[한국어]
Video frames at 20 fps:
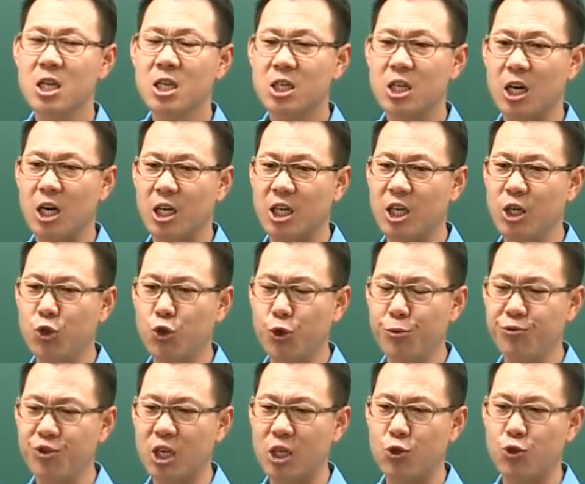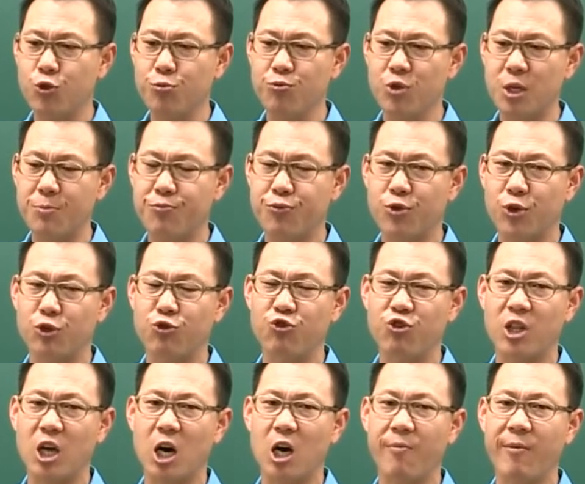자, 기출 문제 충분히
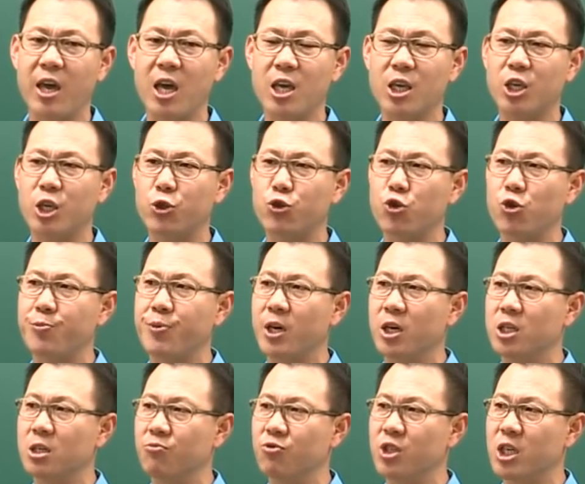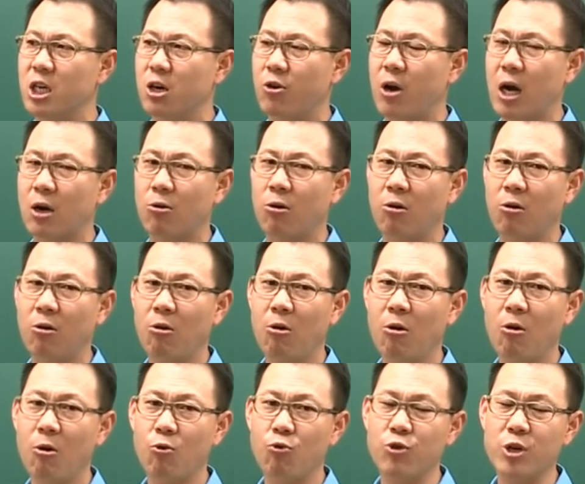풀어준 다음에 기출 변형 문제라고 하고
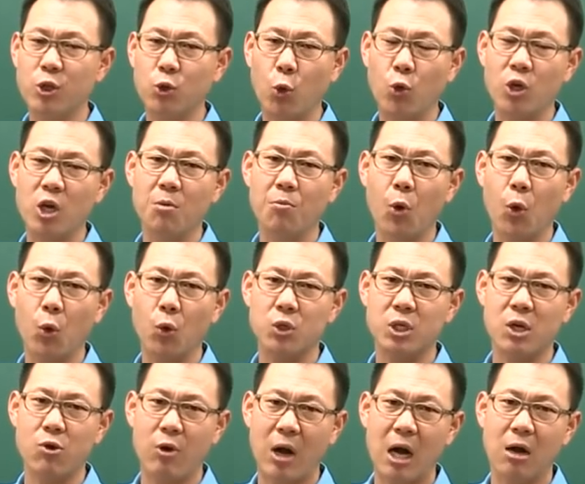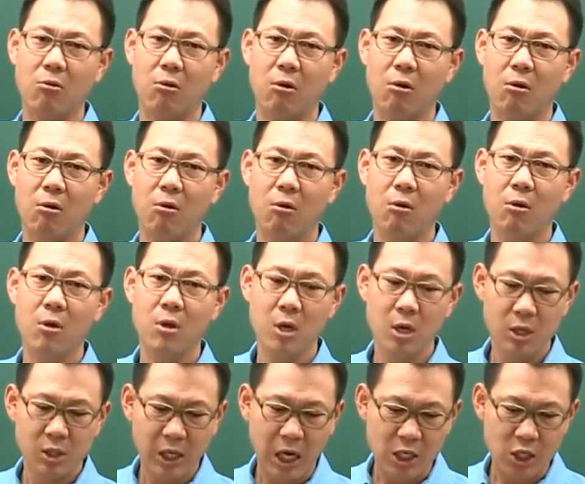우리 동경 모의고사로 가고
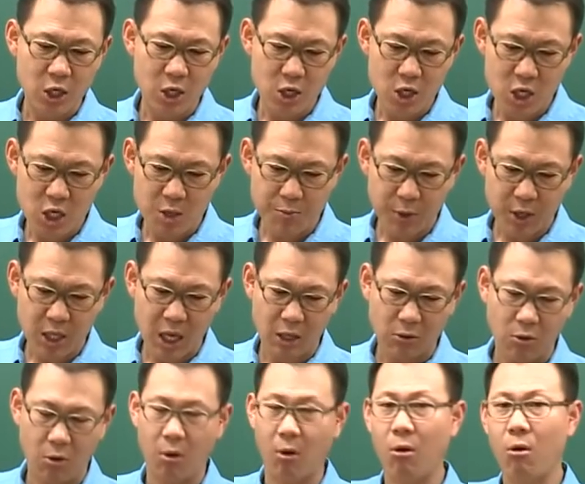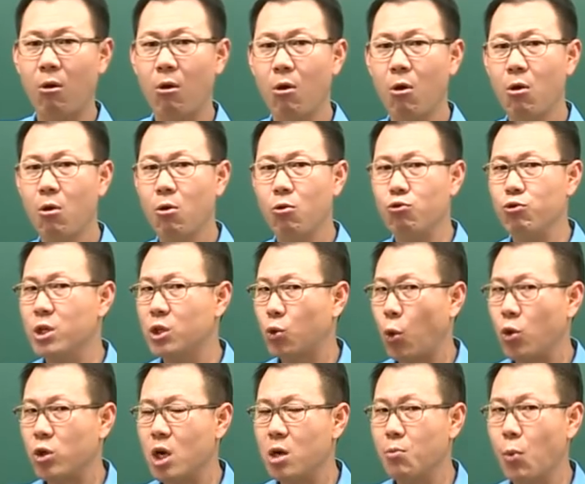사실 이번에도 우리
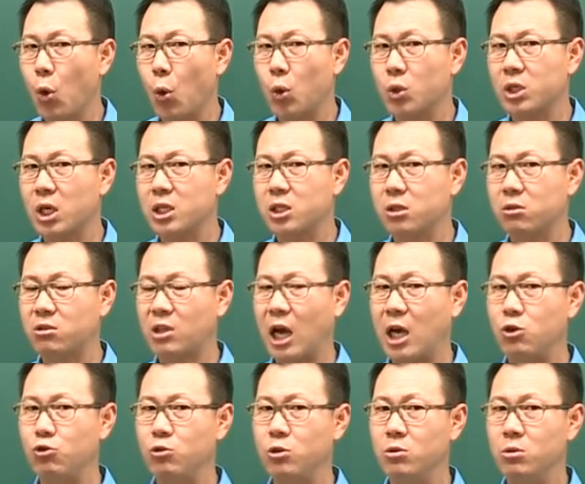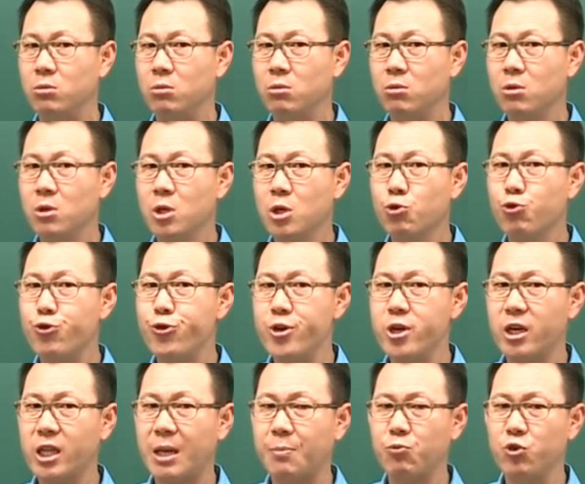동경 모의고사에서 다른
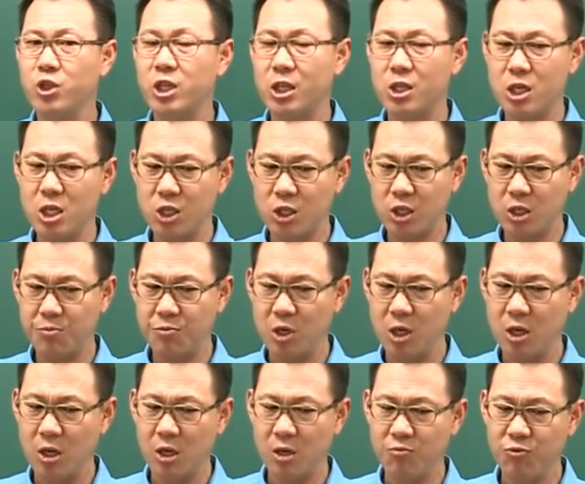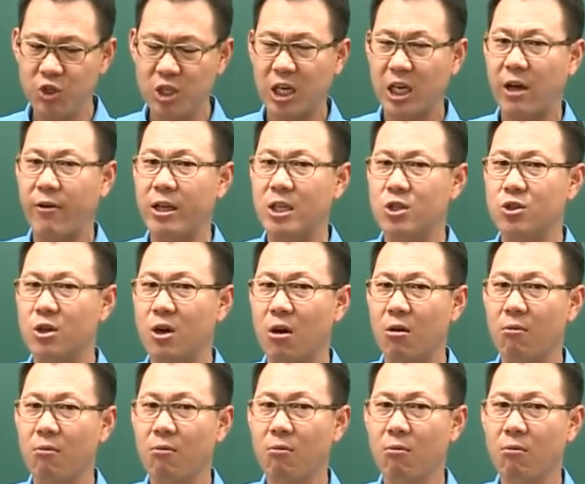훈련한 문제들이 지금 여러 문제가 나왔죠.